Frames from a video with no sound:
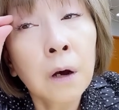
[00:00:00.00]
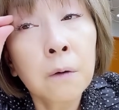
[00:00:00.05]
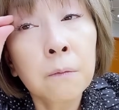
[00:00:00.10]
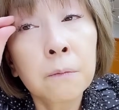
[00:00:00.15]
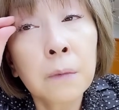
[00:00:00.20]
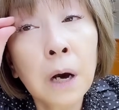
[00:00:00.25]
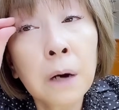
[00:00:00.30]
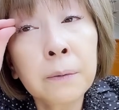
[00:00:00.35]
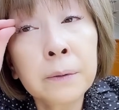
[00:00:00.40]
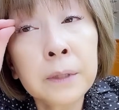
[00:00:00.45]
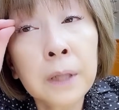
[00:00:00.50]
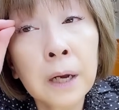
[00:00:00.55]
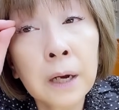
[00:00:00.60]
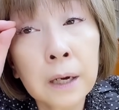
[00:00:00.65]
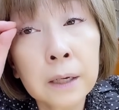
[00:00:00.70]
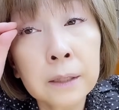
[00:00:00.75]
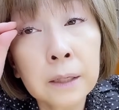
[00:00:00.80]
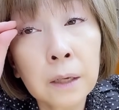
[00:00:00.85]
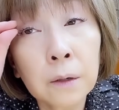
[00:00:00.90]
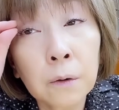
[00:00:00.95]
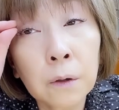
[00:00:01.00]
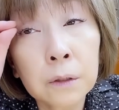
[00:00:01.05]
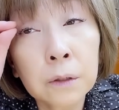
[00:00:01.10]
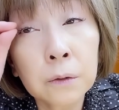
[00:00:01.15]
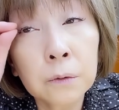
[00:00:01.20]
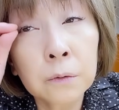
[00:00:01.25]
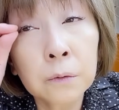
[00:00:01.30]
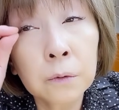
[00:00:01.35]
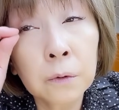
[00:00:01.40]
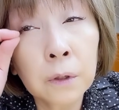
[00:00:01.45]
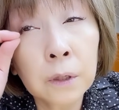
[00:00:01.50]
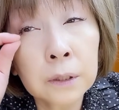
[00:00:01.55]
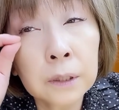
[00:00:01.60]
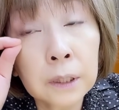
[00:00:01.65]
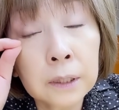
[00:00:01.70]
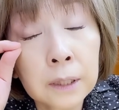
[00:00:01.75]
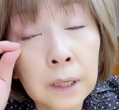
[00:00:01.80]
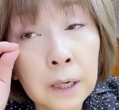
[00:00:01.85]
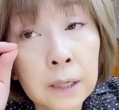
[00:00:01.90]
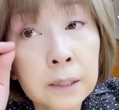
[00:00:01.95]
まぶたがね、こうやって加えて
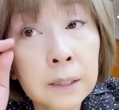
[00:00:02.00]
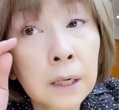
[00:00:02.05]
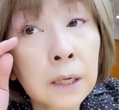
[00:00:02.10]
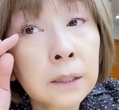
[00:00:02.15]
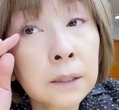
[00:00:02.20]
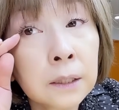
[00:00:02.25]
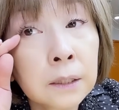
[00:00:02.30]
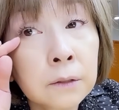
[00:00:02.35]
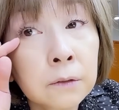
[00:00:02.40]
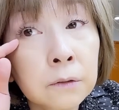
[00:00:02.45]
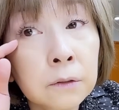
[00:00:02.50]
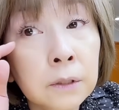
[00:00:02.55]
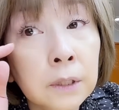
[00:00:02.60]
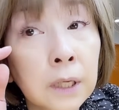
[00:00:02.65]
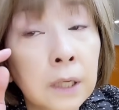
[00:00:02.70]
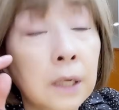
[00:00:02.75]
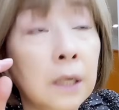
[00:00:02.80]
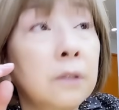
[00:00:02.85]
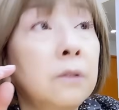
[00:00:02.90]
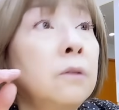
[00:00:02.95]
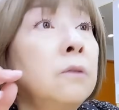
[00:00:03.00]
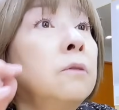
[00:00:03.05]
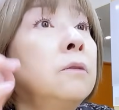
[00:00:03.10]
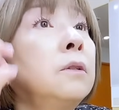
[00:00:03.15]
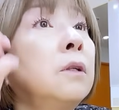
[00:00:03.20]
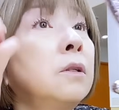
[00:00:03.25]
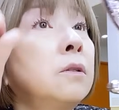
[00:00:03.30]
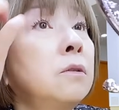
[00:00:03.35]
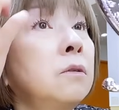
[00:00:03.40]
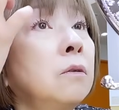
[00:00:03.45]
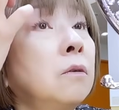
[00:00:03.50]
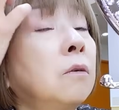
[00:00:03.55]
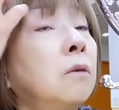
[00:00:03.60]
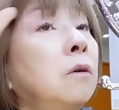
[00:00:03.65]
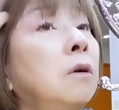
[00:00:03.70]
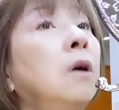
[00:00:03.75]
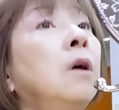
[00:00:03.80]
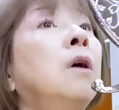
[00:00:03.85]
垂れ下がってくる気がするんですよ。